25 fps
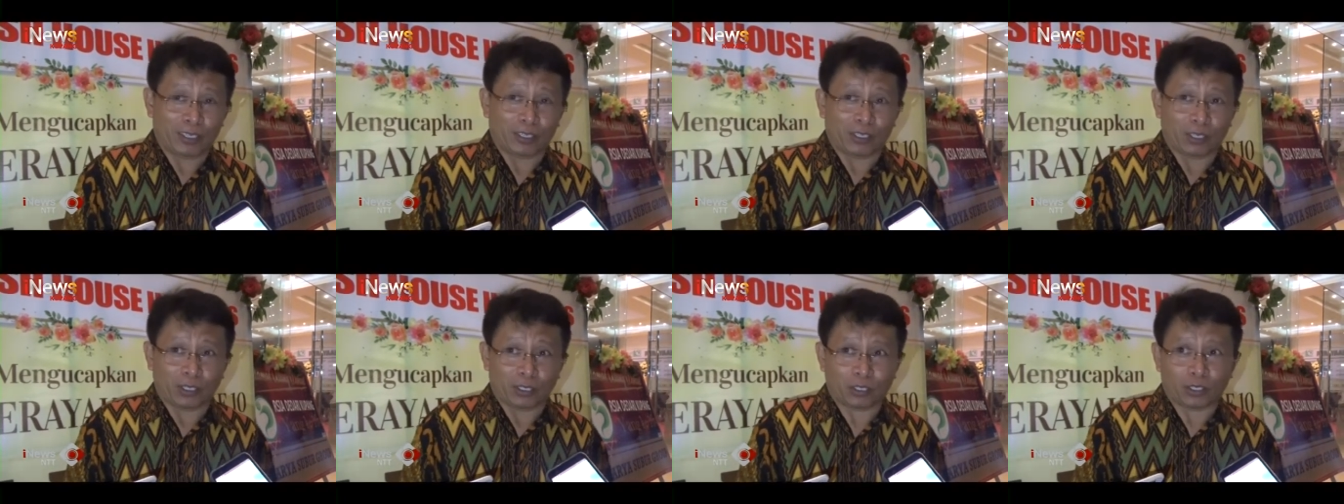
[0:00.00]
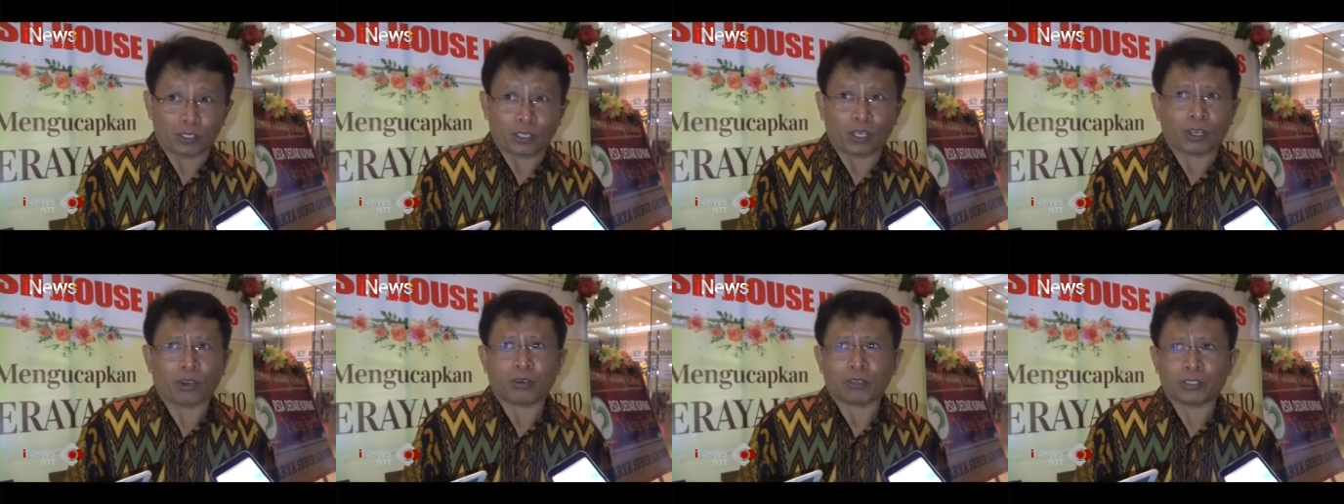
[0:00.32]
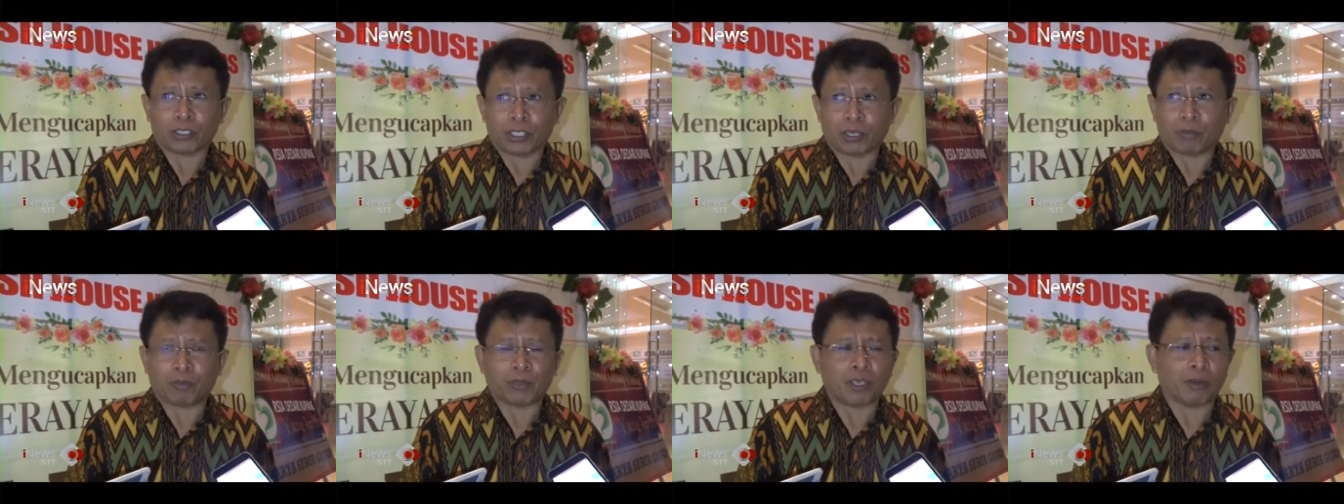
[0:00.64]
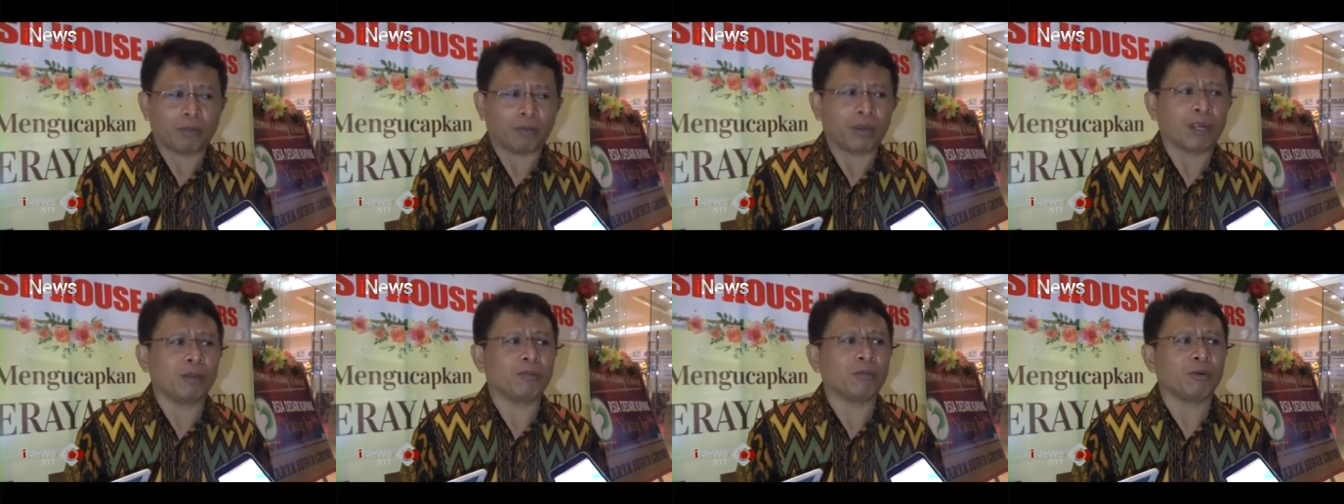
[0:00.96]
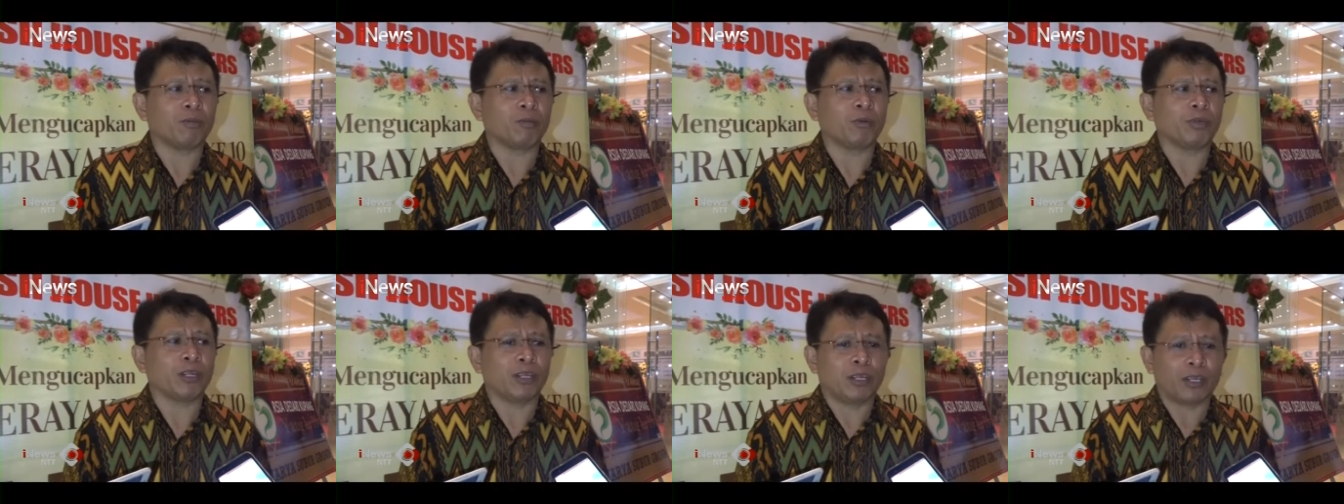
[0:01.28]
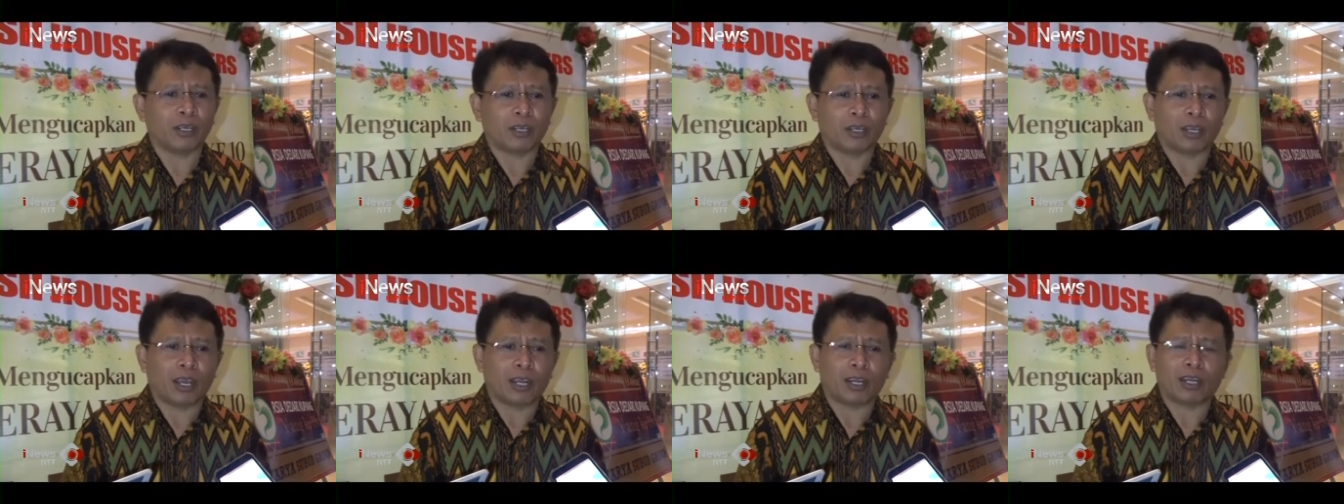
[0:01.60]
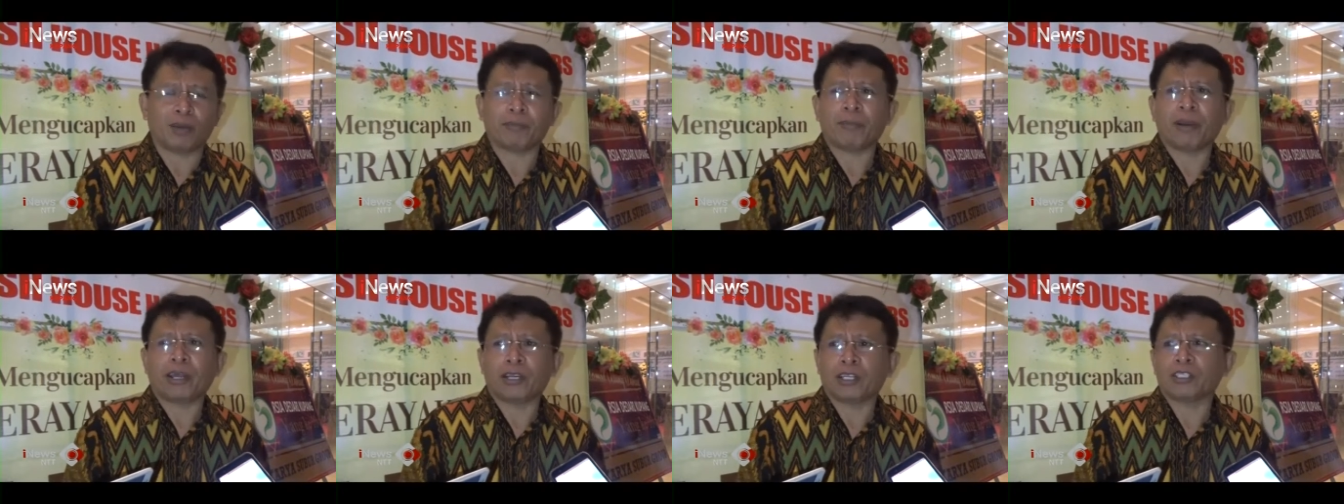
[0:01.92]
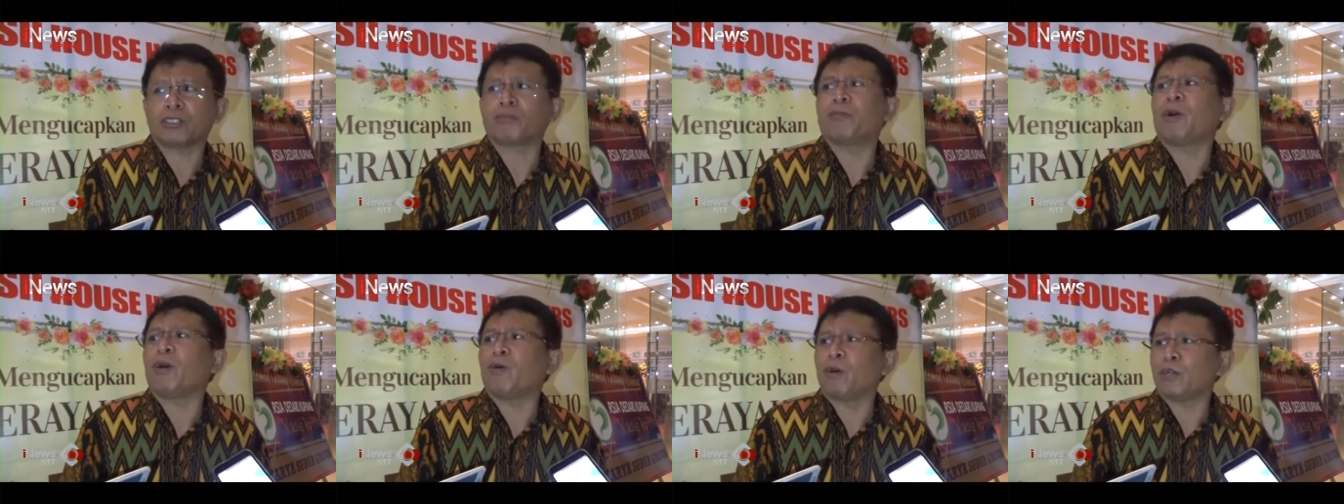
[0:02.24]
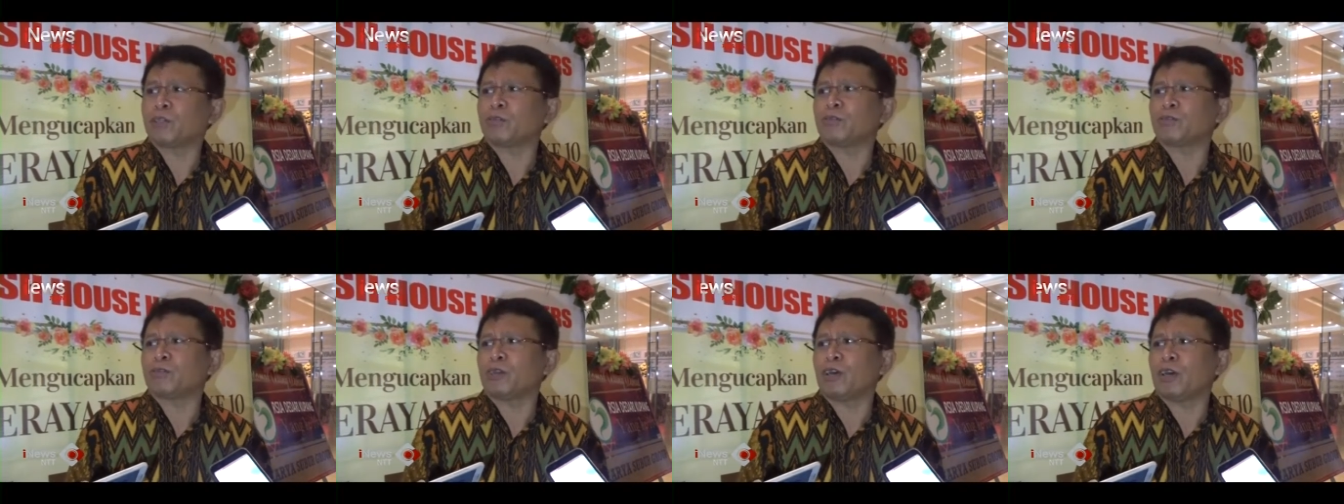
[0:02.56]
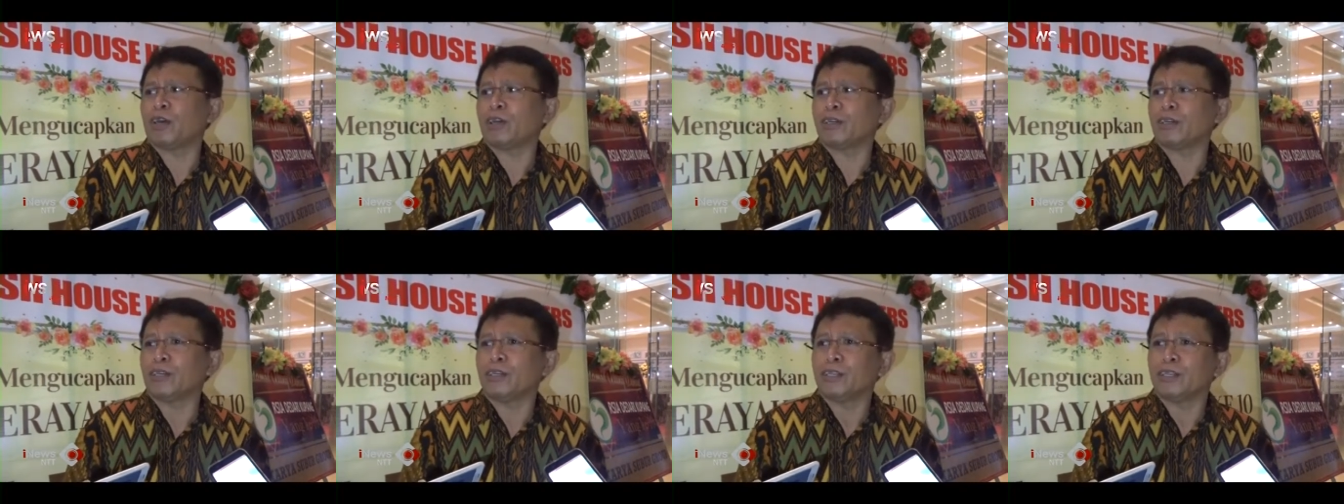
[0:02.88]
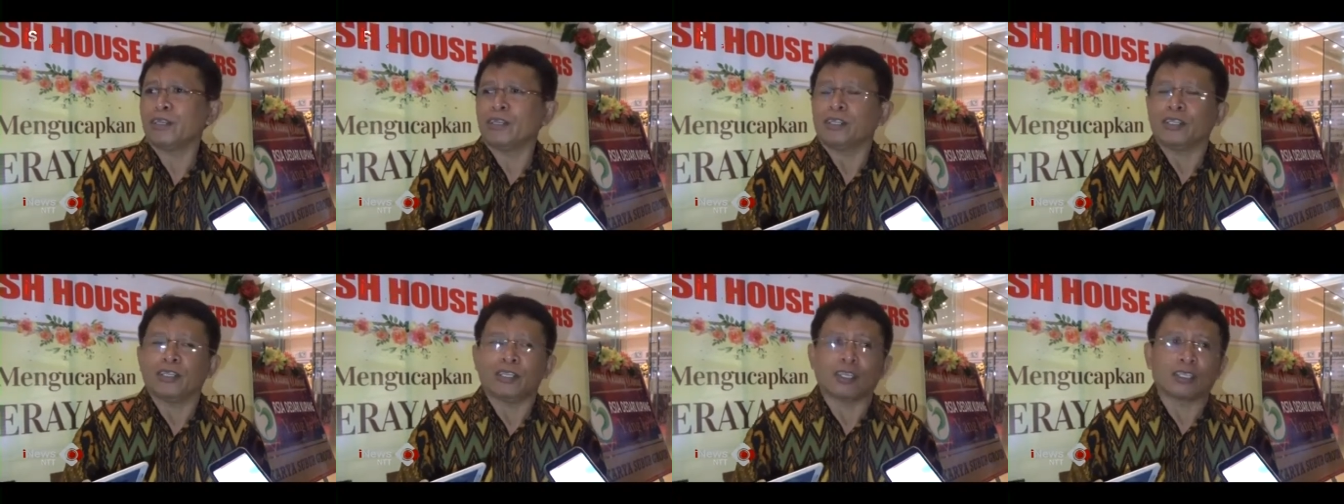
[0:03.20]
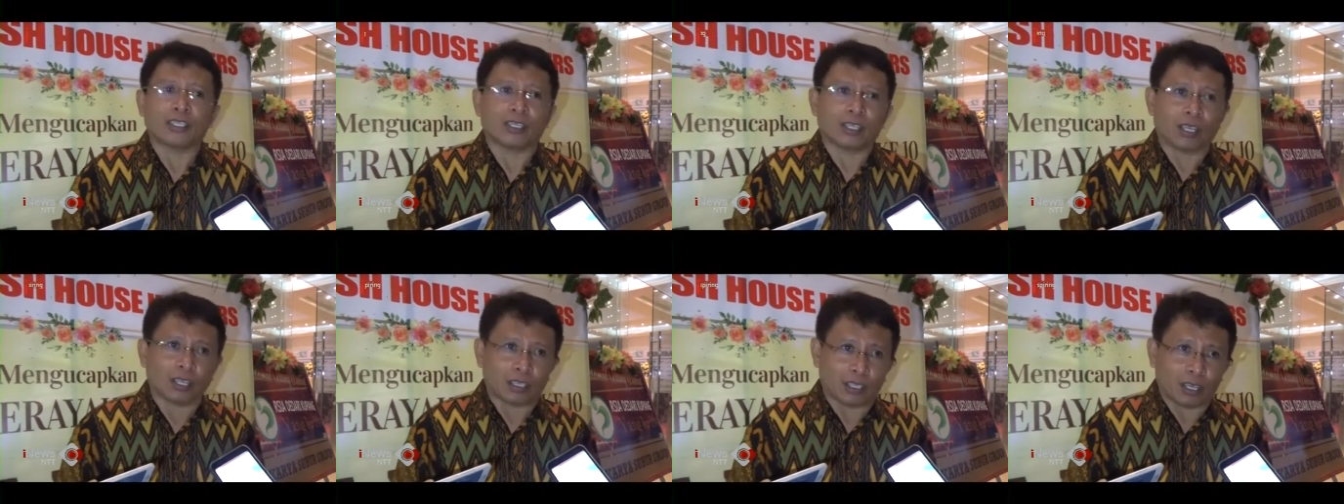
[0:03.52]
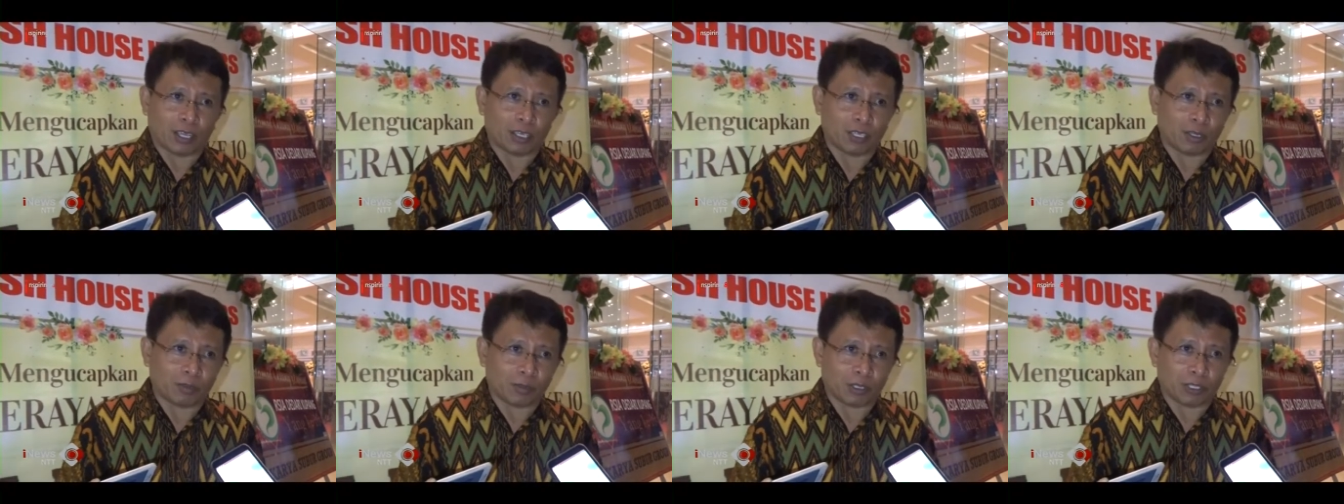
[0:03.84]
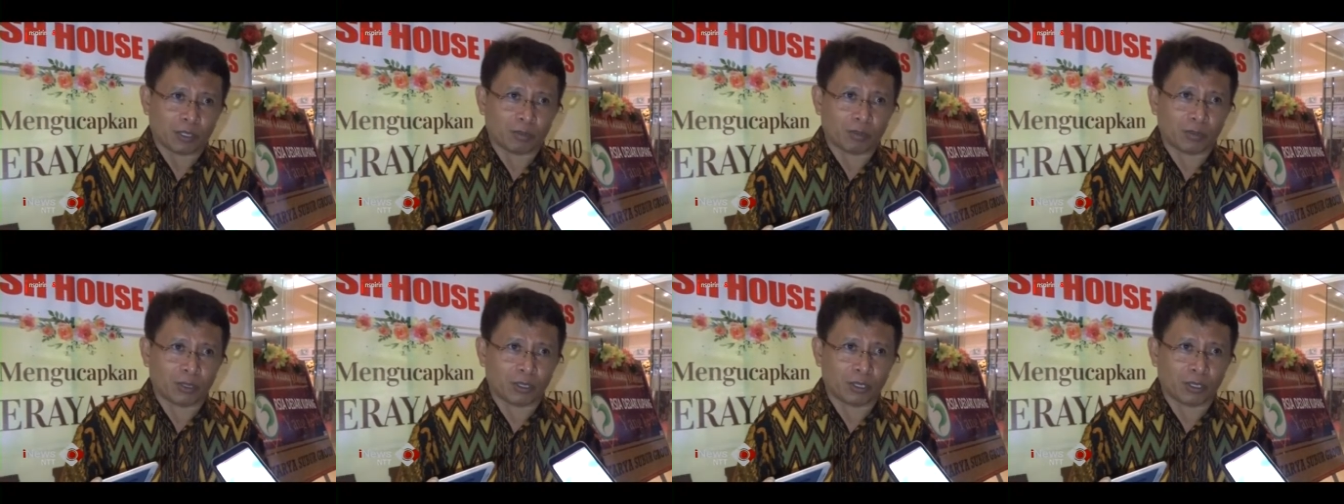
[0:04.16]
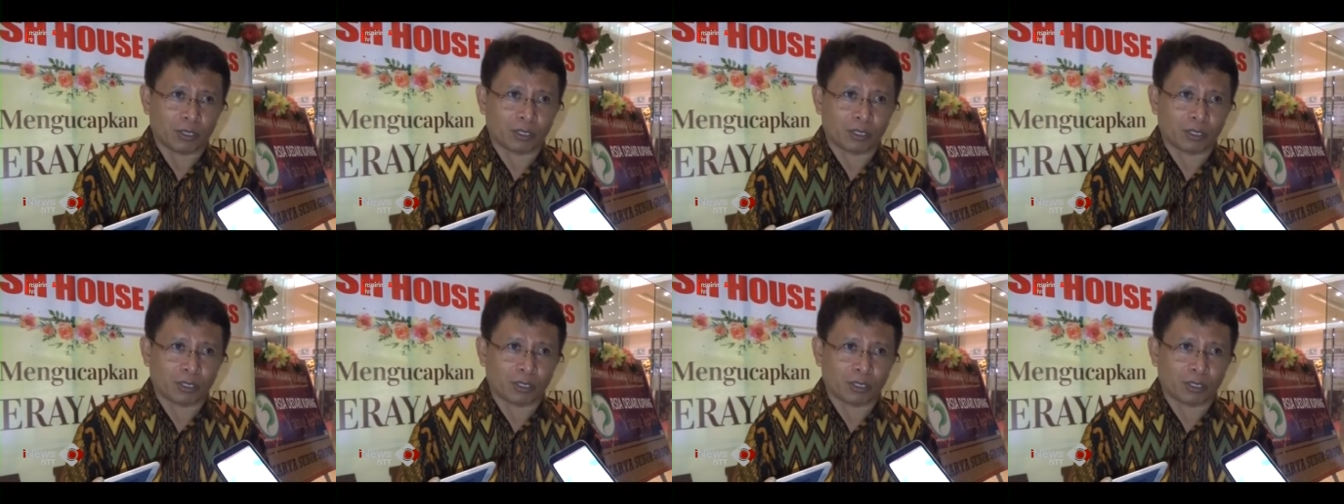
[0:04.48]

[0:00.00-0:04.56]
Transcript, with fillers: Ya sehingga kalau setiap jam berapa pun ada anak panas bawa sudah Nah, ternyata ini masih